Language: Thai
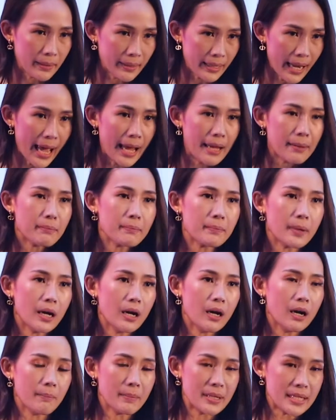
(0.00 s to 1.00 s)
ได้
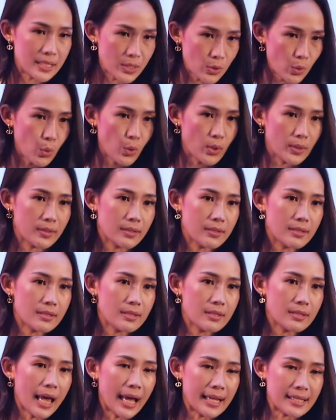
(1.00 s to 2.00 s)
มีสูตร
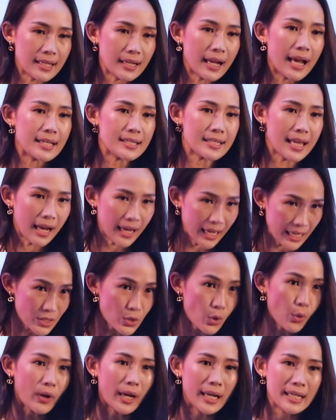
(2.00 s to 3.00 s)
สารสกัดจากกัญ
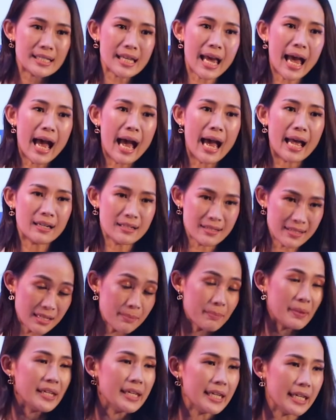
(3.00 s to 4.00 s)
ชงกัญชาหรือ
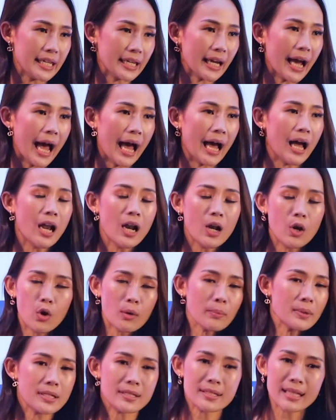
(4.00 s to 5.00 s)
CBD ค่ะ ร
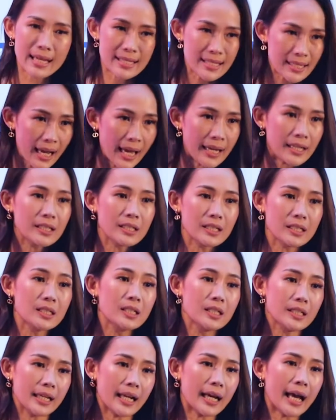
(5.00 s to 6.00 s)
วมถึงสารสกัด
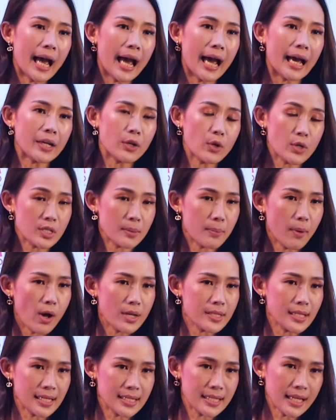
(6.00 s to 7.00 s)
อื่นๆนะคะ โดยเฉพาะ
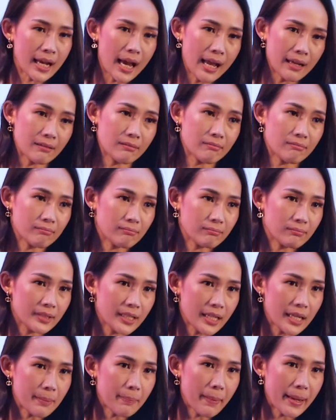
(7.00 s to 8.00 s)
สารสกัด
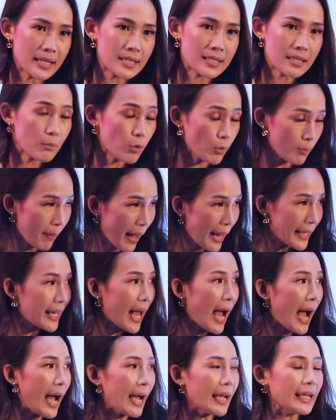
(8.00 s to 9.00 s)
ที่เป็นสมุนไพร
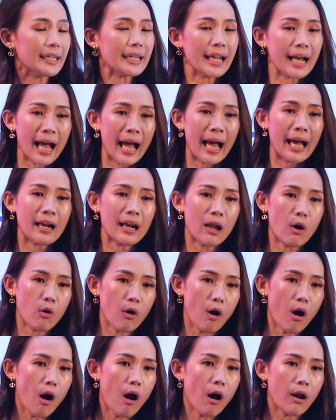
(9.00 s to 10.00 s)
ไทยนะคะ แล้ว
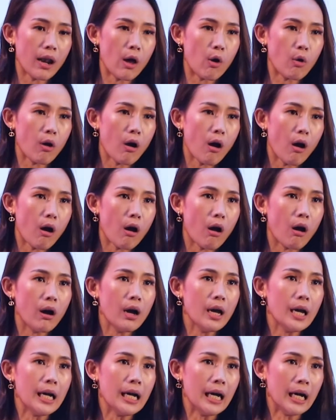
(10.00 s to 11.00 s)
ก็ แล้วก็
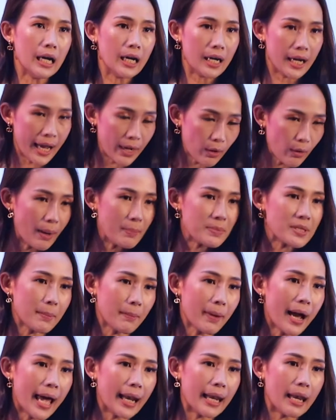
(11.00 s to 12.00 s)
ให้ความสัม
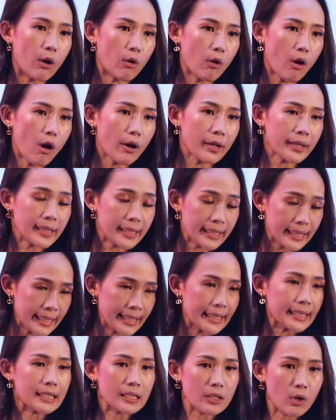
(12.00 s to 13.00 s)
พันธ์ แล้วก็
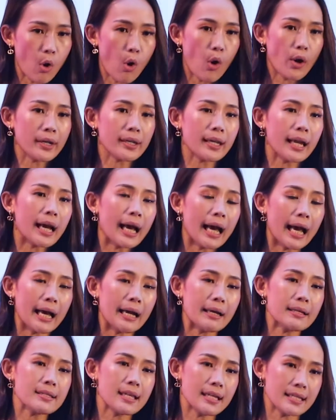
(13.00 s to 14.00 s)
คิดค้นนะคะ
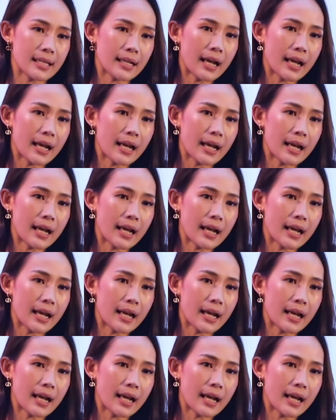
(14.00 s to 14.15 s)
สารส